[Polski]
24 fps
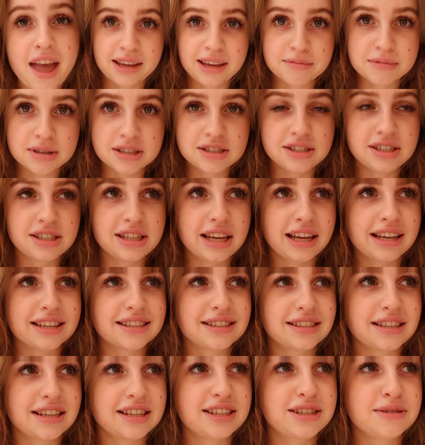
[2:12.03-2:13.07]
I my dzisiaj
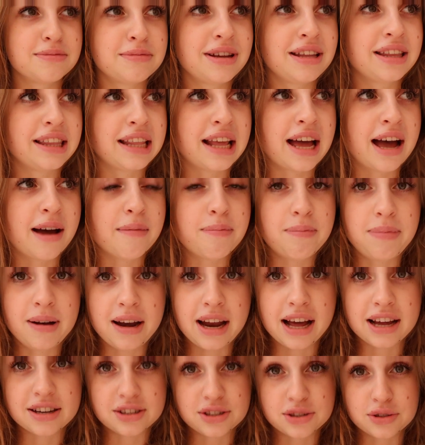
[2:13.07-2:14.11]
jesteśmy na
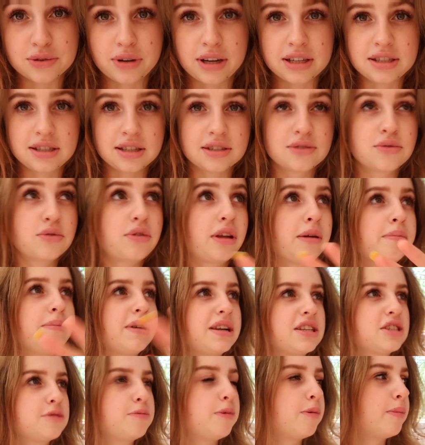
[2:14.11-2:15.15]
plaży. Słuchajcie, jest tutaj
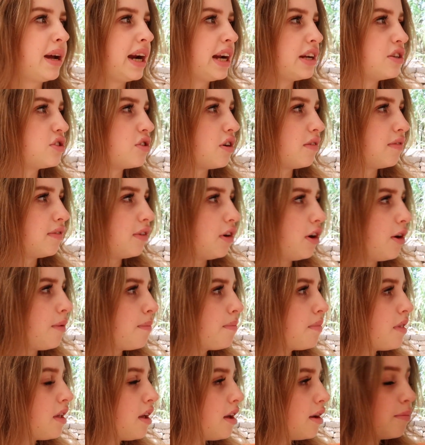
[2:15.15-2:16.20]
bardzo pomarańczowo,
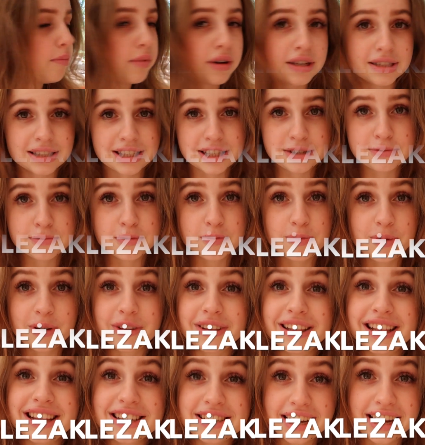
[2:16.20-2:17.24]
bo jesteśmy tak.
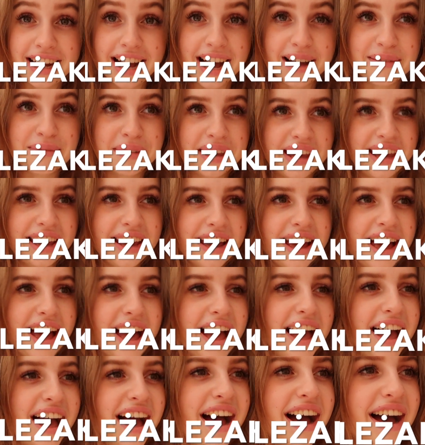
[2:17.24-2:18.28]
pod leżakami.
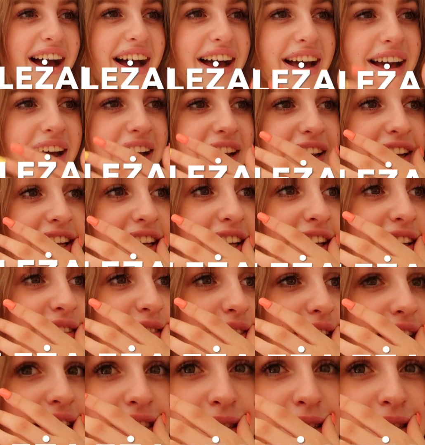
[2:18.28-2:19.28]
E, I tutaj